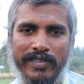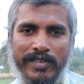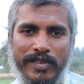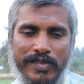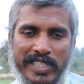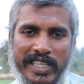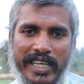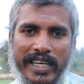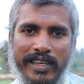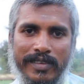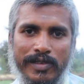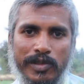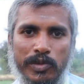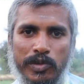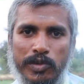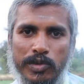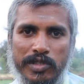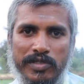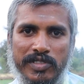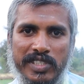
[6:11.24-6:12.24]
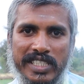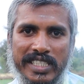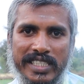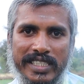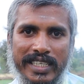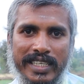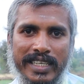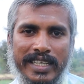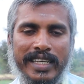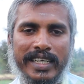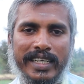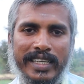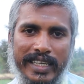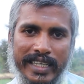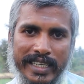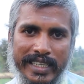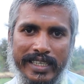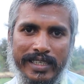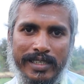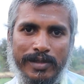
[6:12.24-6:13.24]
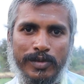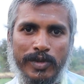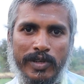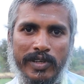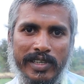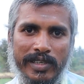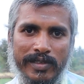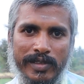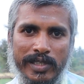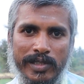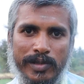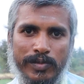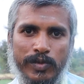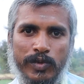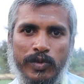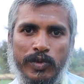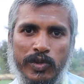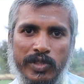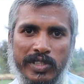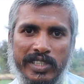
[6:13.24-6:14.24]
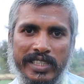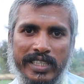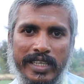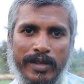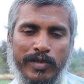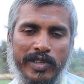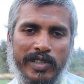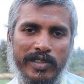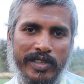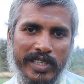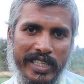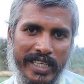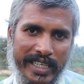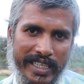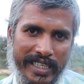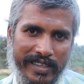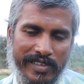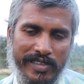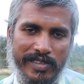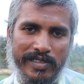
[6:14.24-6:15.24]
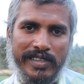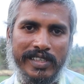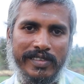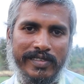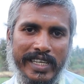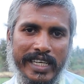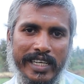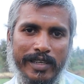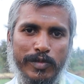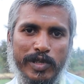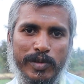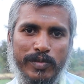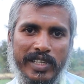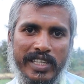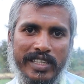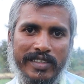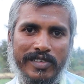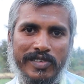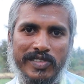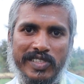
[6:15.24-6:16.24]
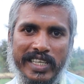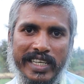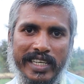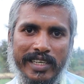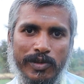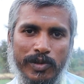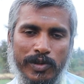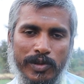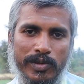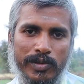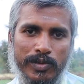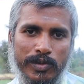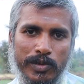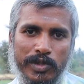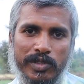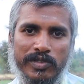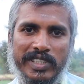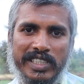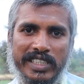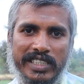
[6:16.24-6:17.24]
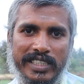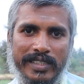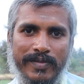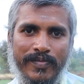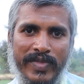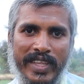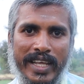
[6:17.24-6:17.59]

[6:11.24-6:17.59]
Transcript: விவசாயிகளை வந்து ஊக்குவிச்சு இயற்கை இடுபொருளை கொடுத்து நம்ம இயற்கை வேளாண்மை பண்ணுற விவசாயிகளை ஊக்குவிச்சு